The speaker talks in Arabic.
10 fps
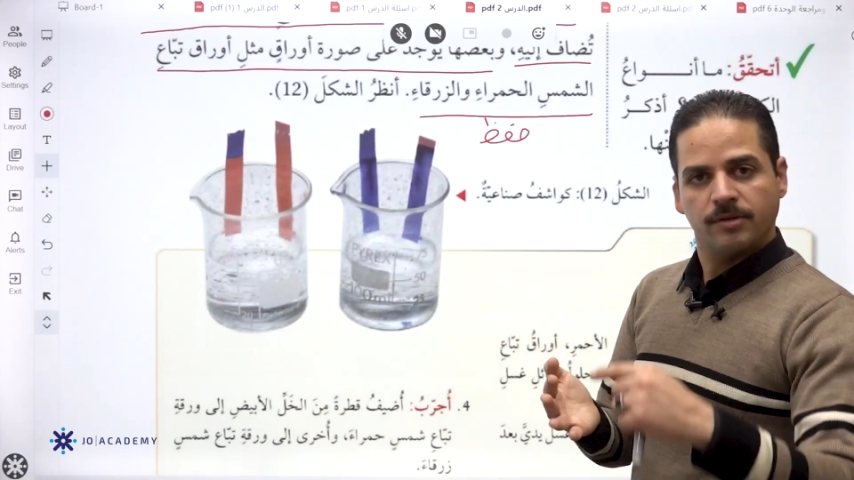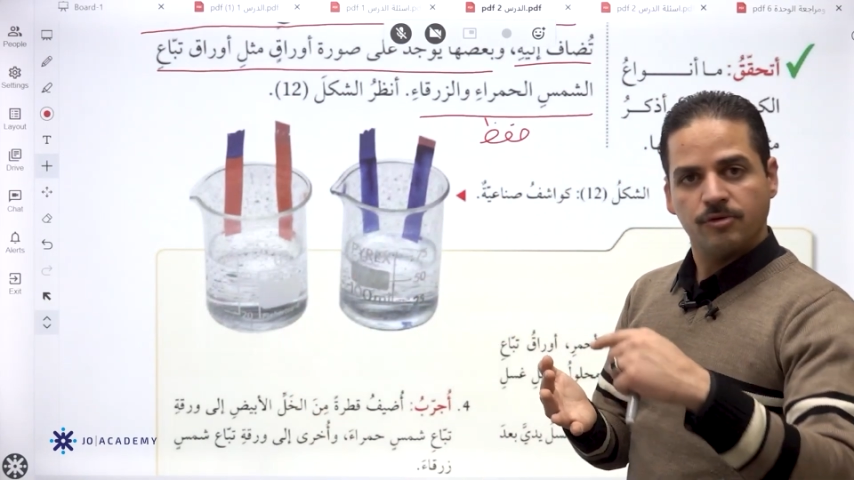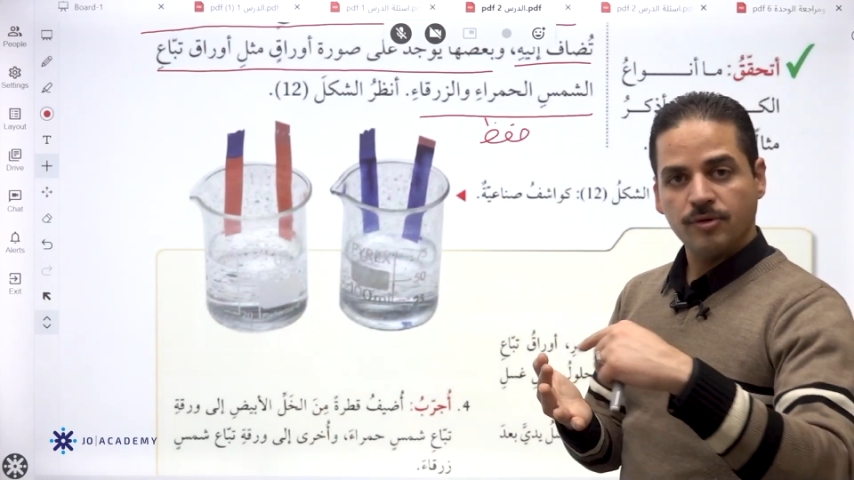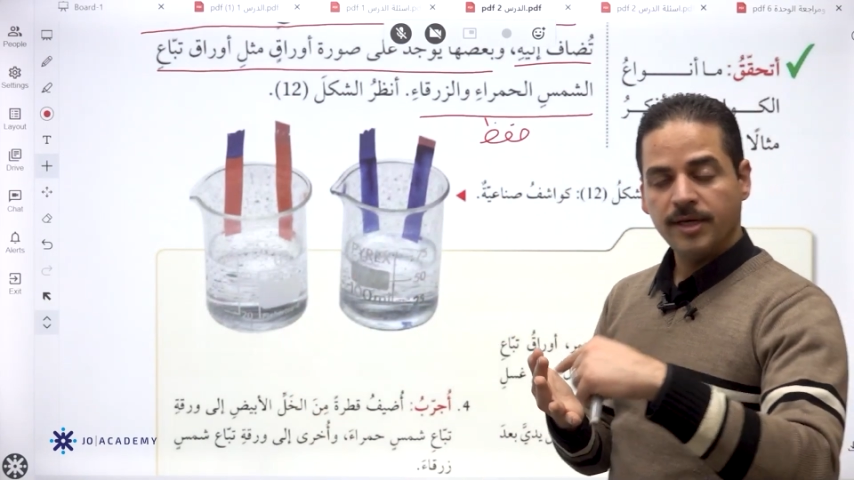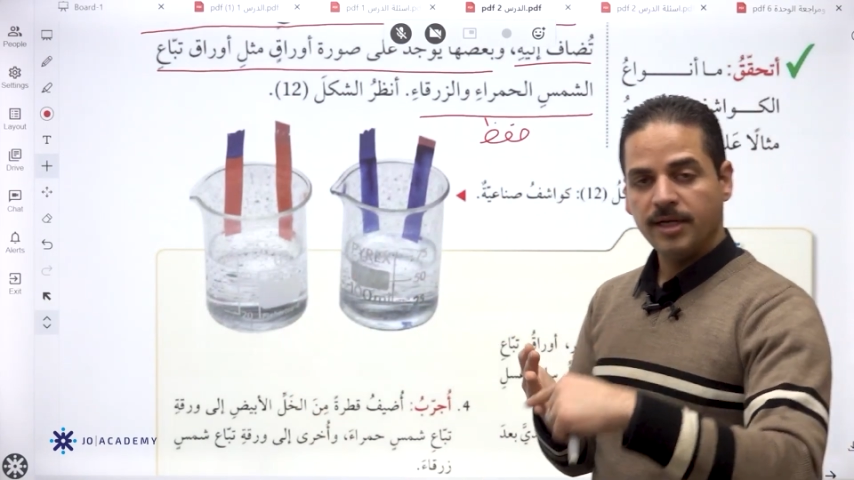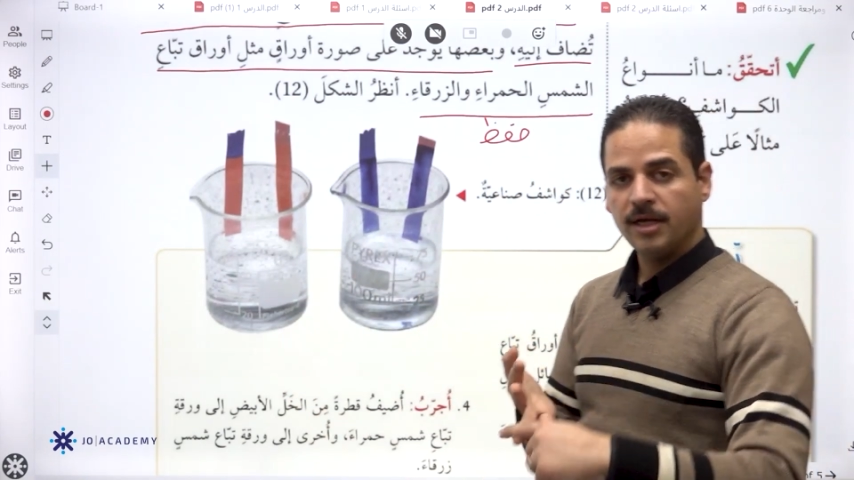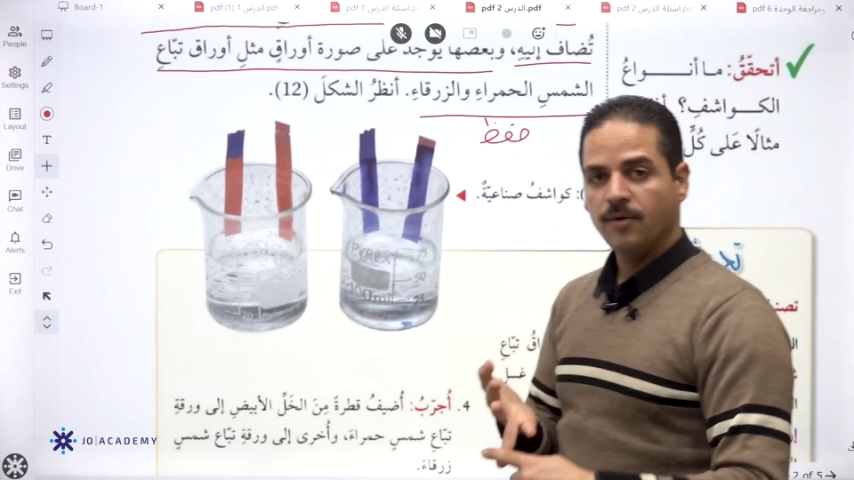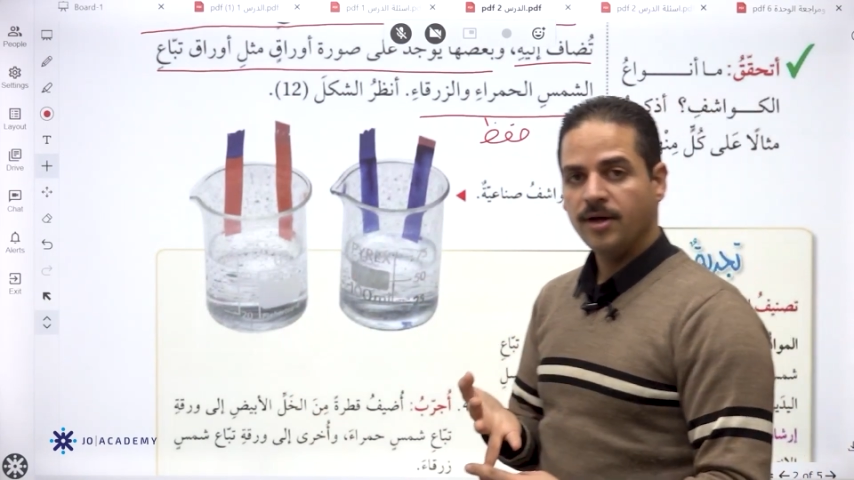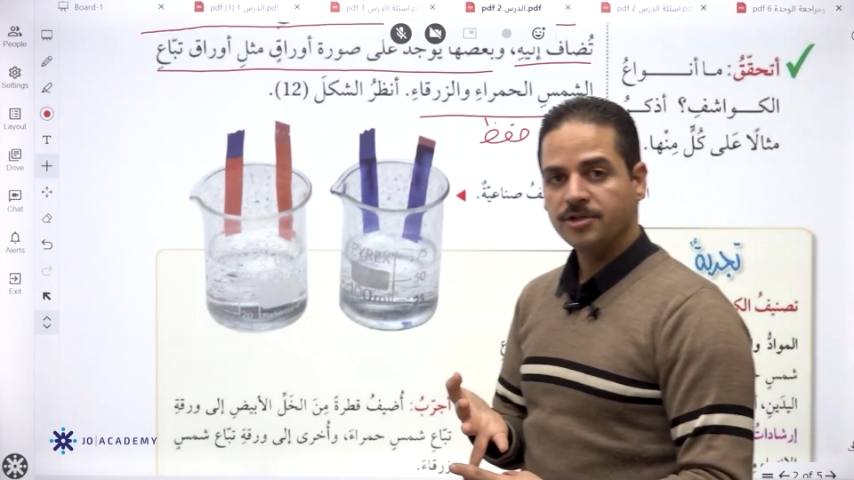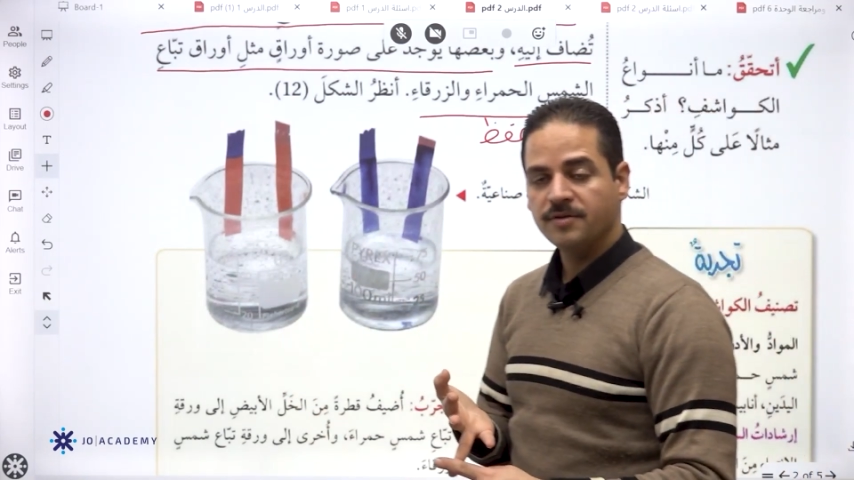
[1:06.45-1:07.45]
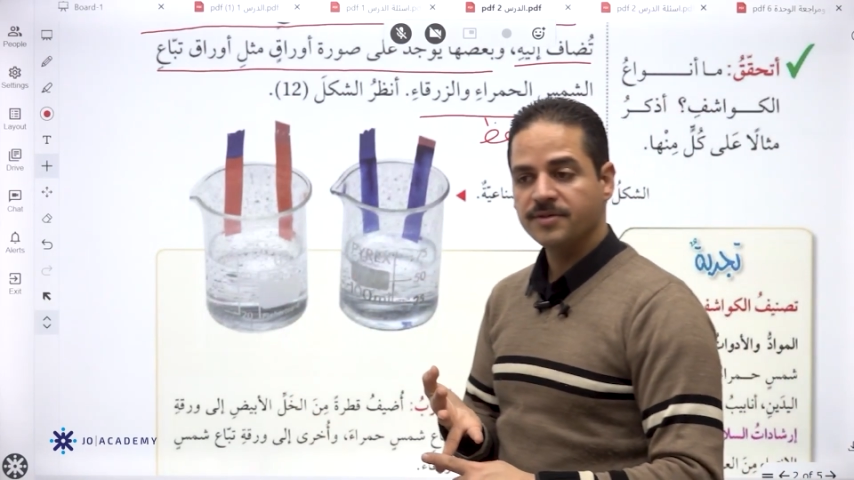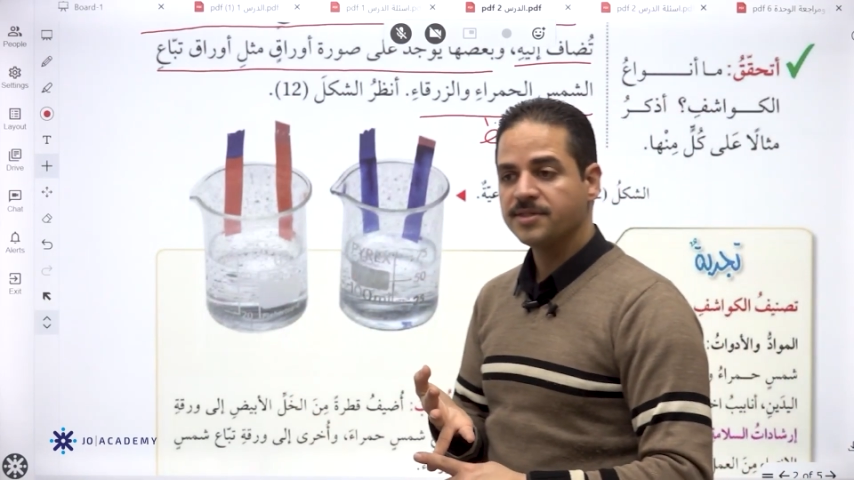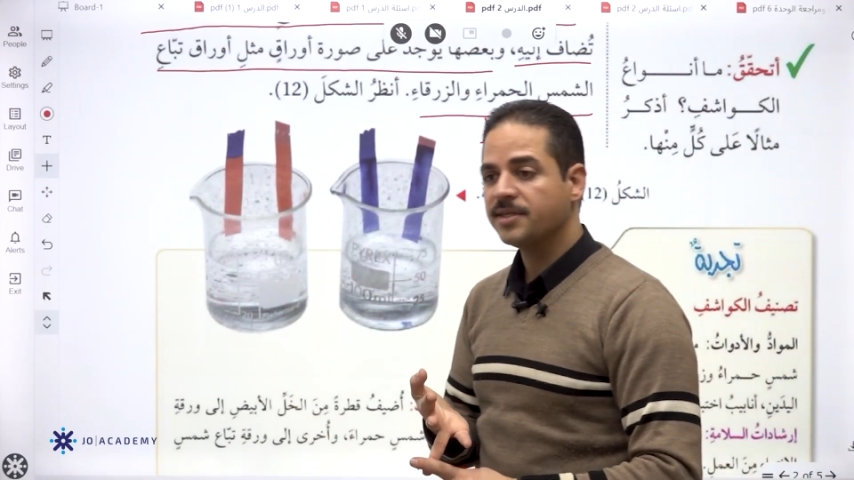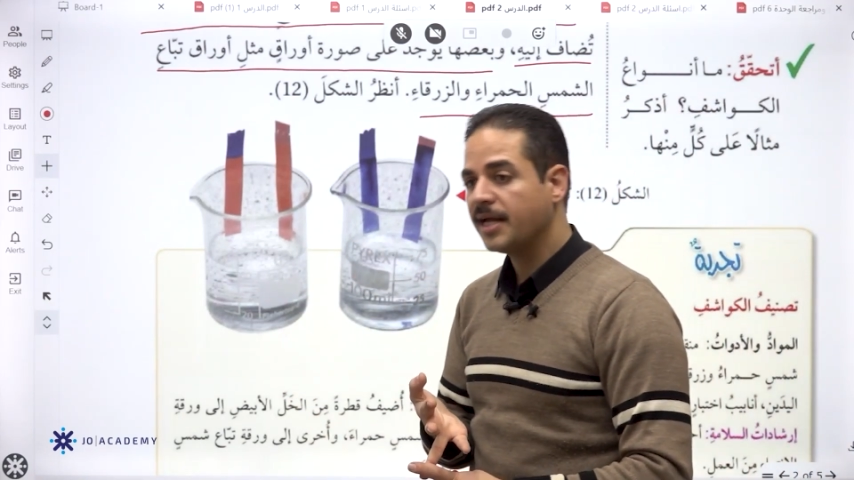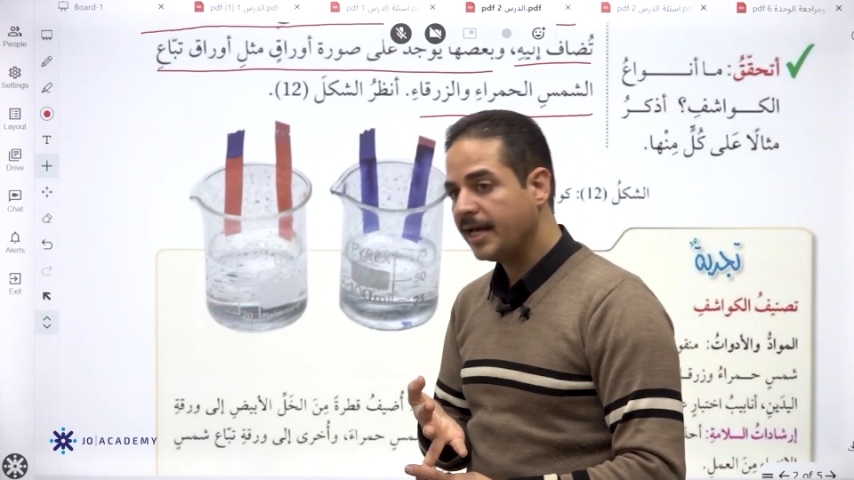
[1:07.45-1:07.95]
شو هي الكواشف
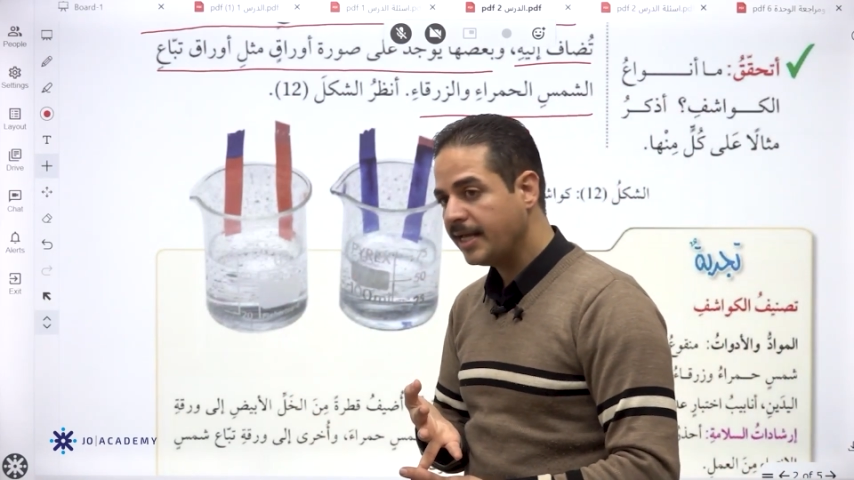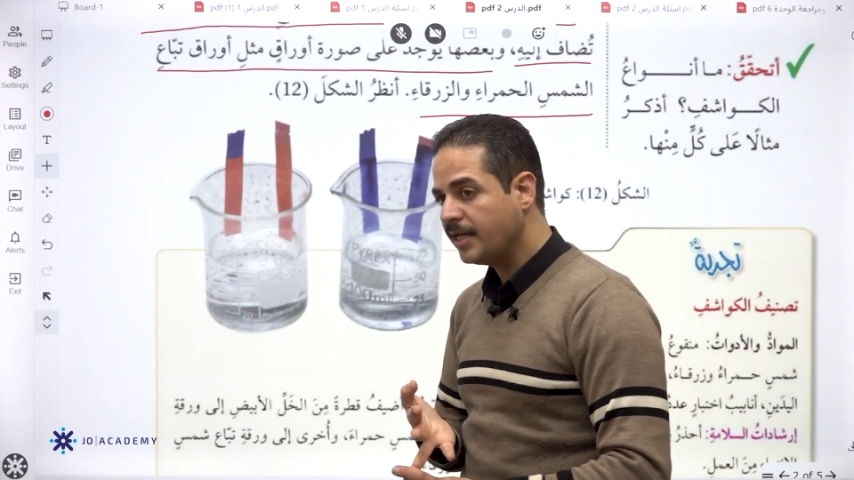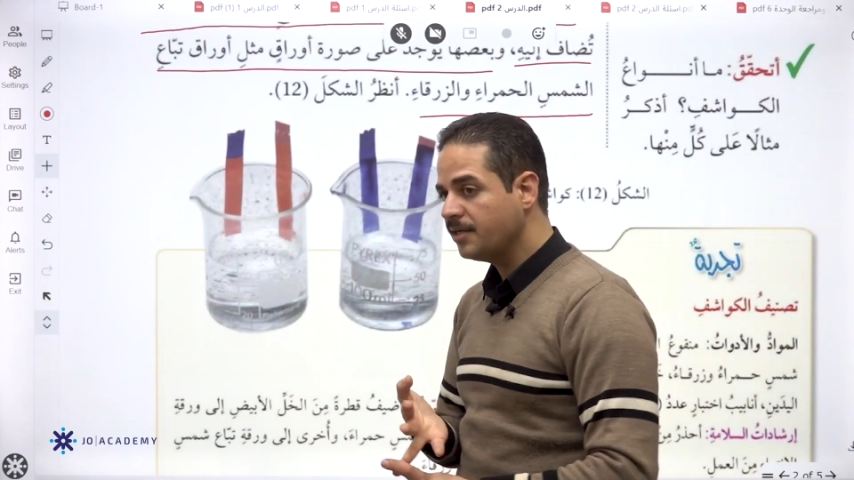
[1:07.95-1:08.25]
الصناعية